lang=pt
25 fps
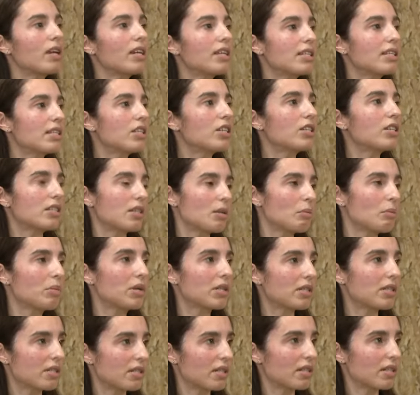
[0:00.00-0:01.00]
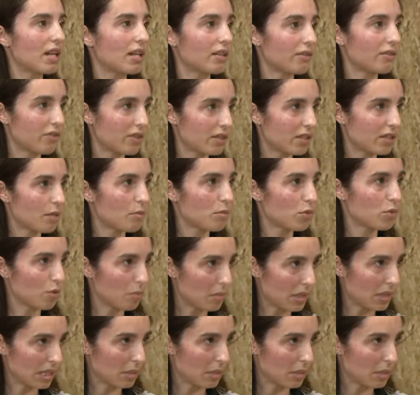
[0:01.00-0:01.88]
existe sempre a necessidade de fazermos uma